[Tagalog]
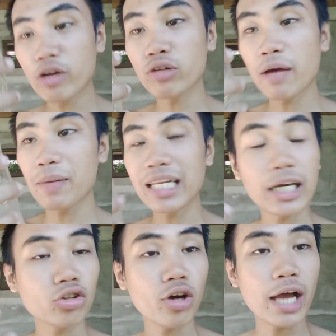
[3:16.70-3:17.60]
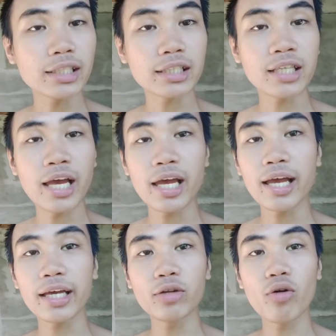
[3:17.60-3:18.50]
Hindi ko na vlog to guys
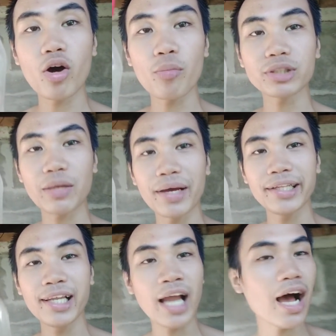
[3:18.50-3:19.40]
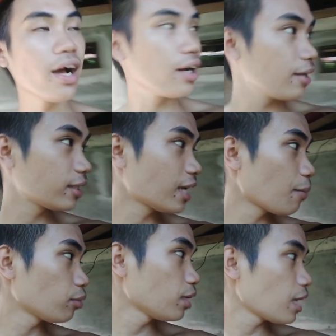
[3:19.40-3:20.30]
kasi kinuha ko pa sa Maynila, uh, ah,
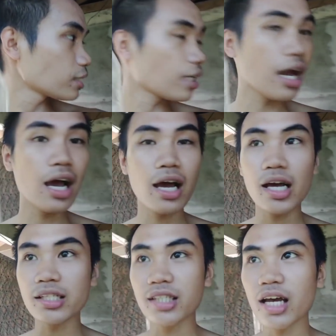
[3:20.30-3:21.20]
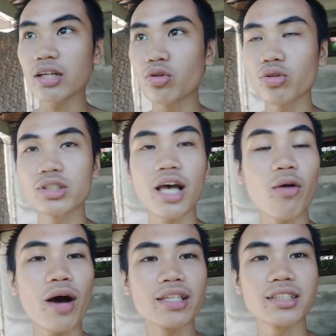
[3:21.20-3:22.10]
kinapon nila sa sa dun sa
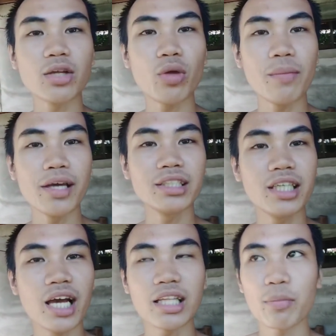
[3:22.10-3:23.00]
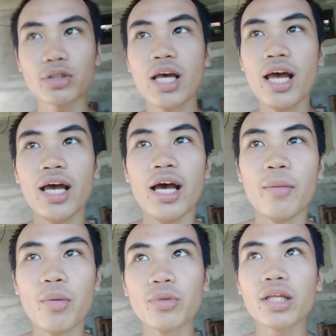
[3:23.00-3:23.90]
Kwan sa Nueva Ecija tapos
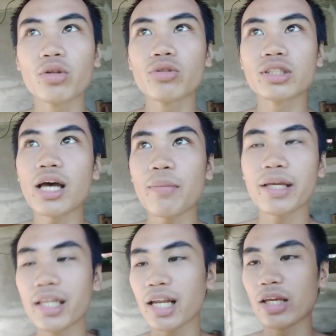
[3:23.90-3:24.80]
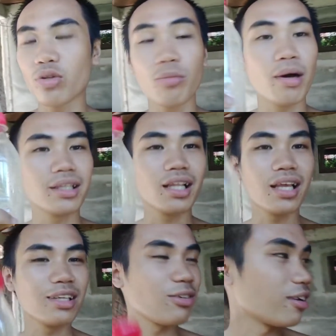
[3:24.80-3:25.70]
pumunta dun sa Maynila itong battle
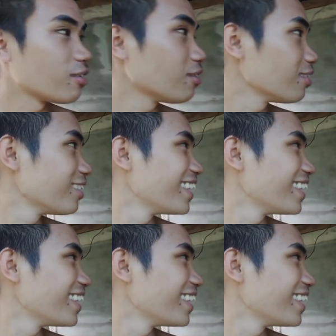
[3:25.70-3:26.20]
na ito? Ano?